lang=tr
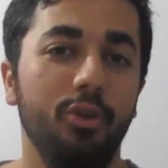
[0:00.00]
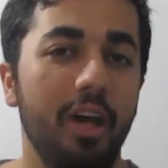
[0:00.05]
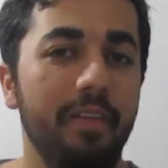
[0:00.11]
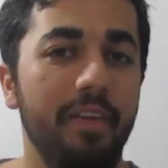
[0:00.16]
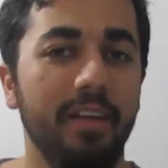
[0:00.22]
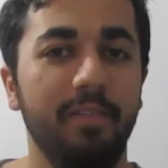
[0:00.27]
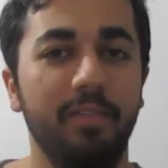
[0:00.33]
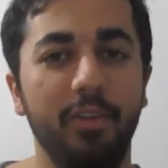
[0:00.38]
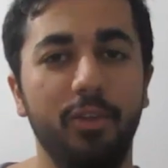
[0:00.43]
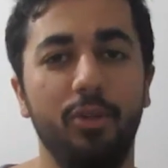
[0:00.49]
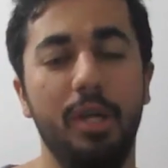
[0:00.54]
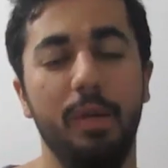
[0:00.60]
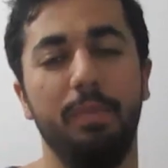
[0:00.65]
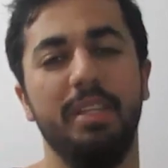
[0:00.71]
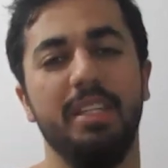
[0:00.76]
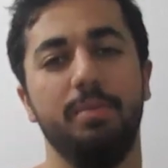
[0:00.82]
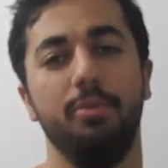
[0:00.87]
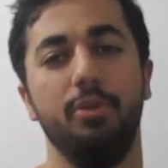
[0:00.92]
Evet video
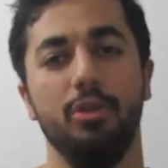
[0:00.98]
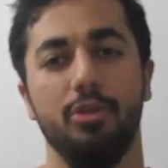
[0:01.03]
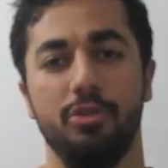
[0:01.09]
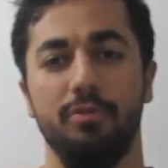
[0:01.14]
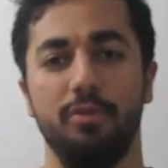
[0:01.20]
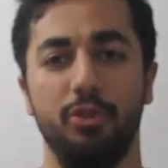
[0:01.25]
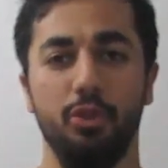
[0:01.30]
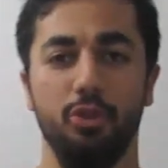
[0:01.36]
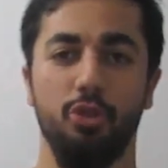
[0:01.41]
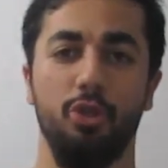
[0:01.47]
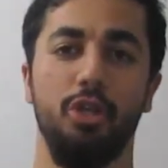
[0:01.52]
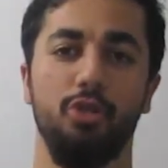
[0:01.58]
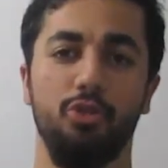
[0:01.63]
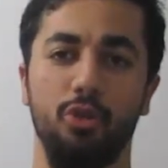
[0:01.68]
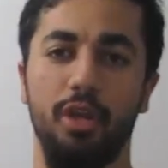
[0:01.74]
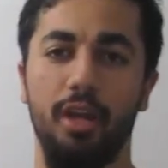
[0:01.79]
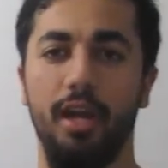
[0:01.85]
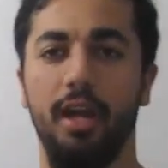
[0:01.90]
hepiniz biliyorsunuz. Video şöyle
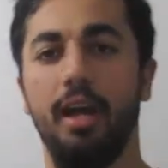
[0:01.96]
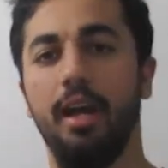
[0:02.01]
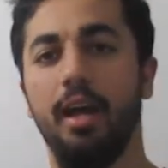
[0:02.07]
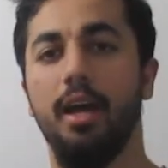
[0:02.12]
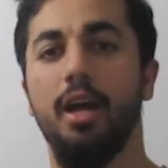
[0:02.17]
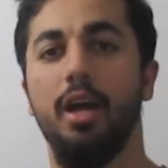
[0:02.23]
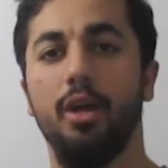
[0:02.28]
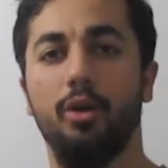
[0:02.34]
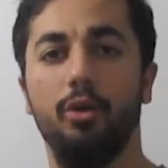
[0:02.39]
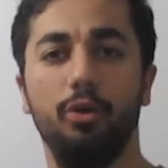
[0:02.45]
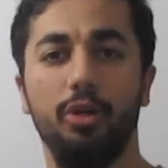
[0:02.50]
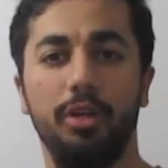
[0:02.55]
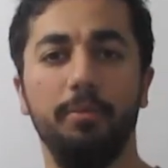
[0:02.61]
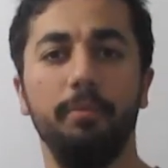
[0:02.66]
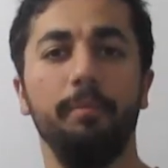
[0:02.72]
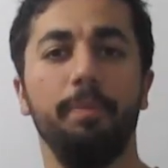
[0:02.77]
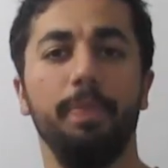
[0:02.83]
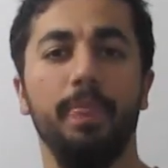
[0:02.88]
şuraya
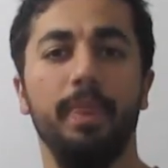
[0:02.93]
koyayım.